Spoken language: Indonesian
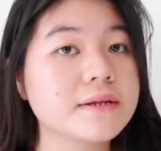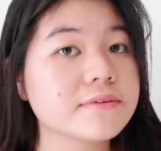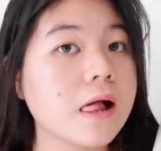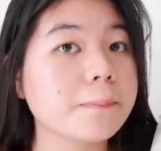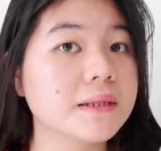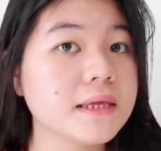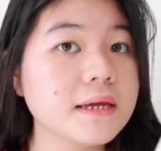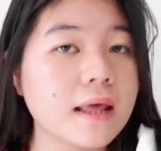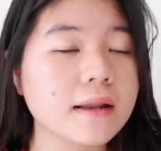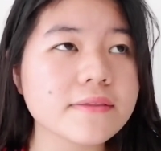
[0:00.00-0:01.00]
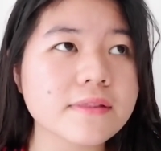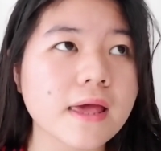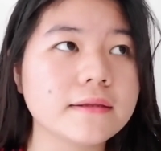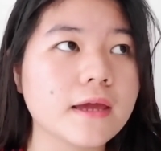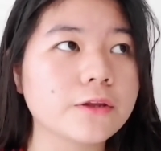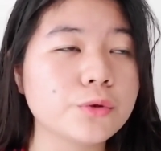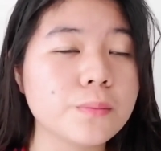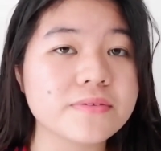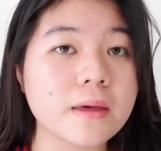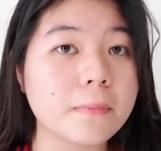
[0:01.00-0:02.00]
tree scalp ini karena selain dia tuh
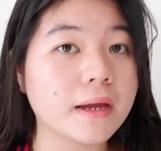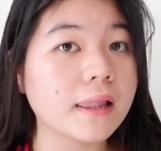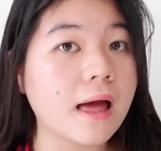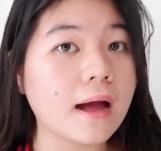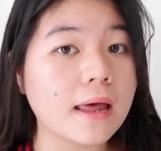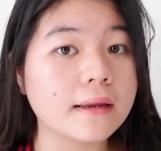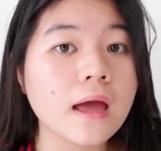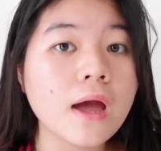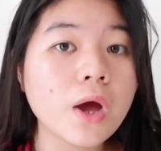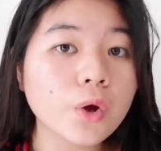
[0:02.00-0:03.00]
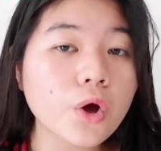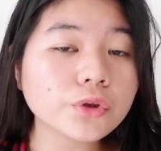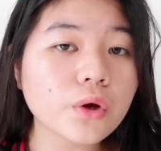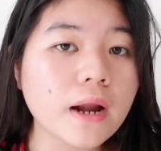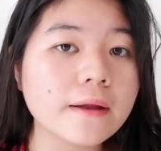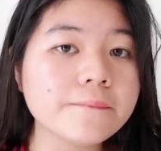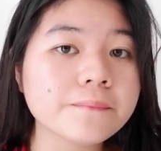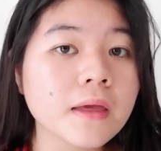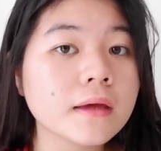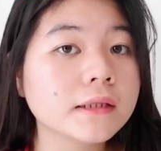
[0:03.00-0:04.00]
bisa menghilangkan kotoran
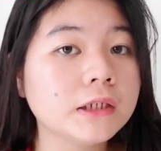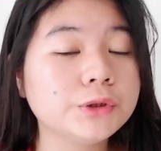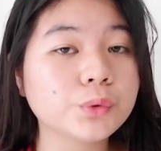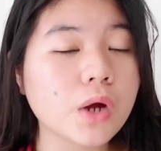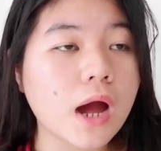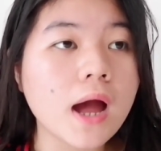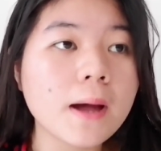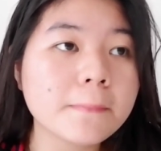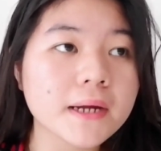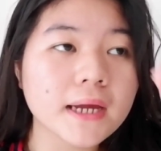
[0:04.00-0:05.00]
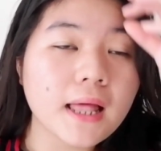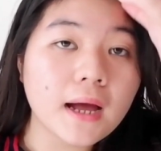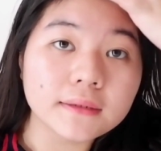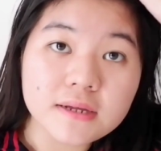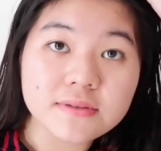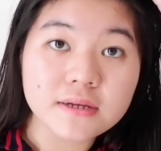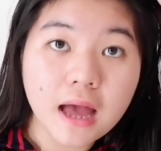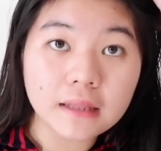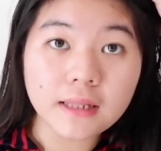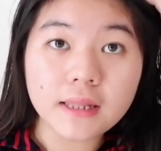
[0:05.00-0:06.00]
dan juga menghilangkan rasa
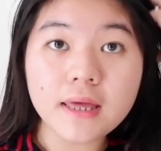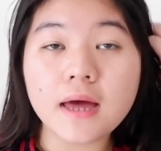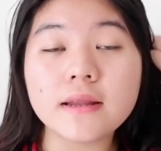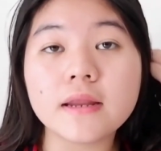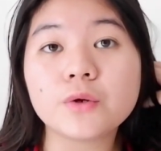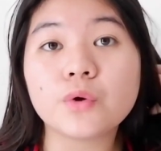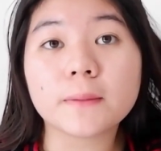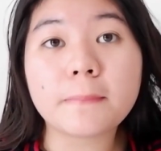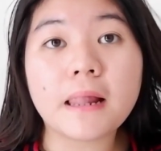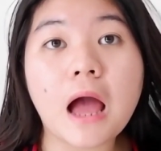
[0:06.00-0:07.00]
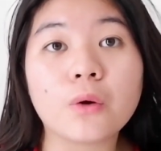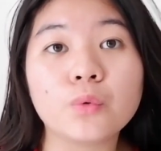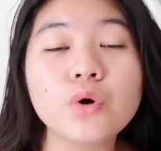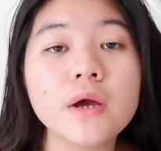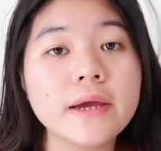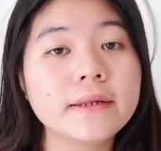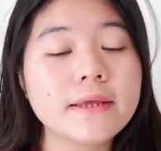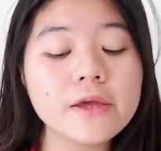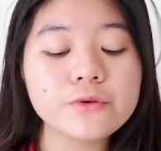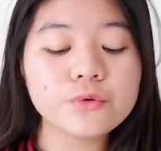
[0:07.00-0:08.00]
gatal yang ada di kulit kepala aku
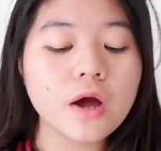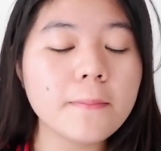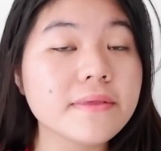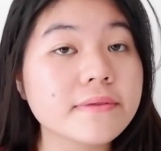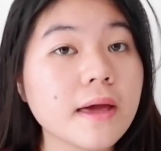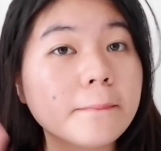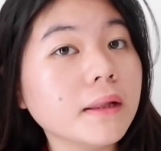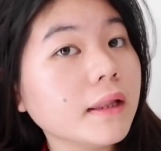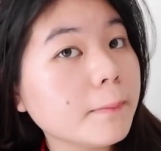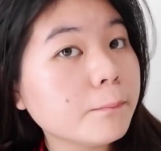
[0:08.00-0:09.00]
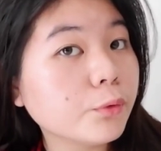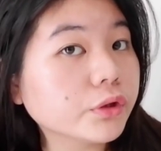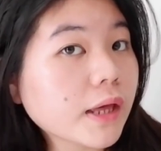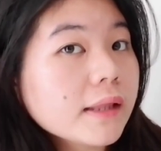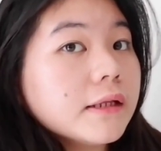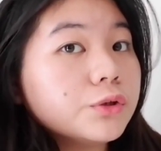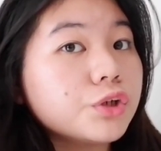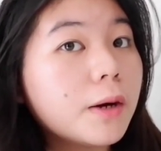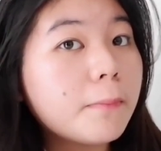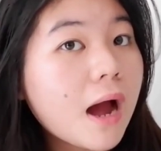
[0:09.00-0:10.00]
dia juga bisa melembutkan dan
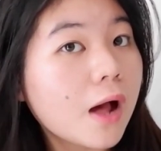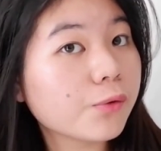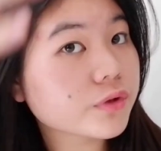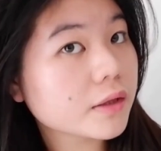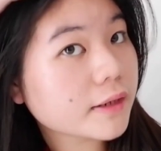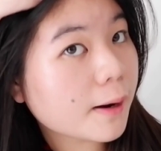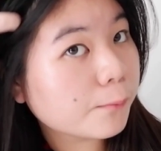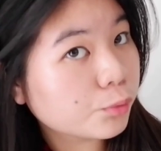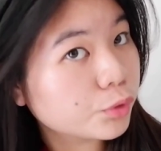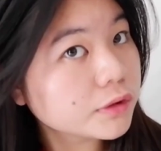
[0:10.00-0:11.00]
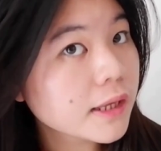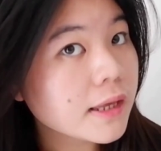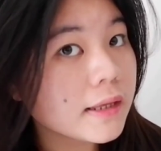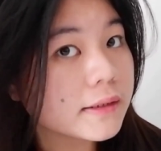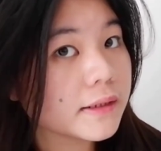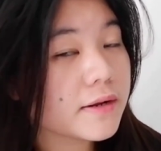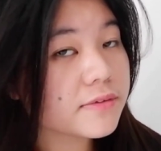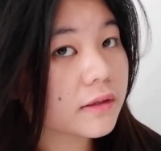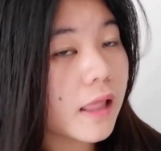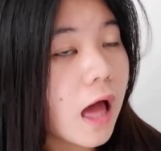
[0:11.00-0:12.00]
juga menghaluskan rambut jadi
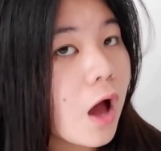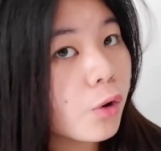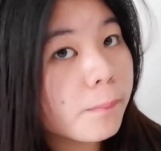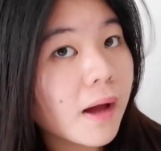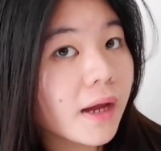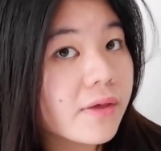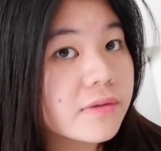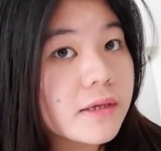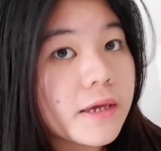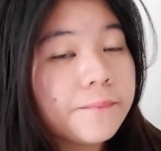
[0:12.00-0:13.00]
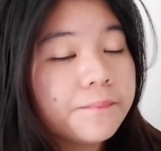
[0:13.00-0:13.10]
setelah aku pakai si